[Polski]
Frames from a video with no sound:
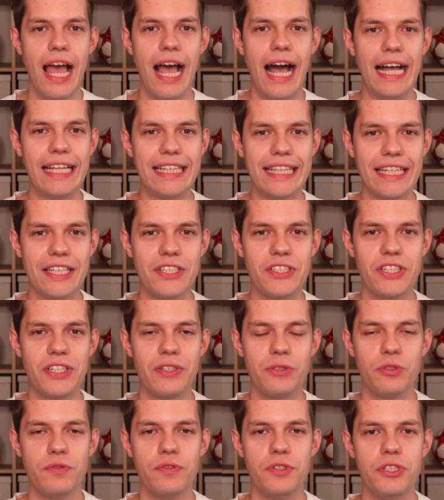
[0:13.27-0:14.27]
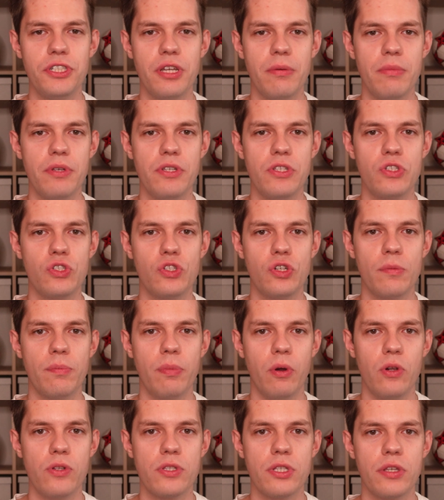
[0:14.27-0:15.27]
a także oczywiście mistrz
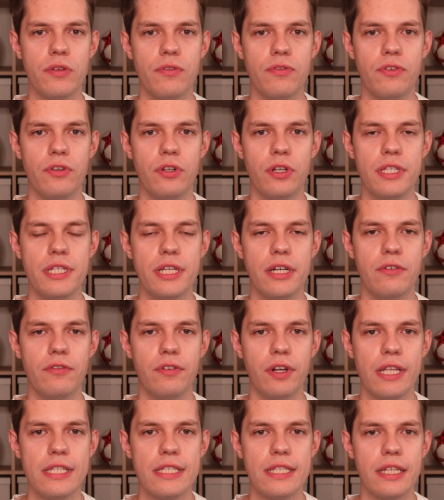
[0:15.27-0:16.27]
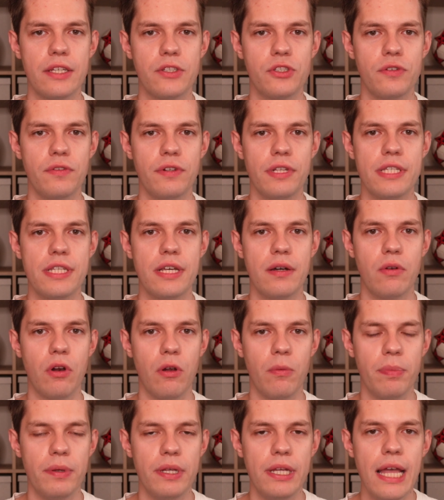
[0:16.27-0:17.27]
Polski w Lidze Konferencji, a także w Lidze
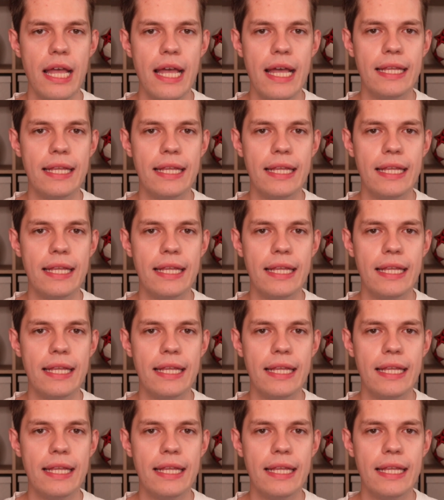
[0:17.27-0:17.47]
Europy.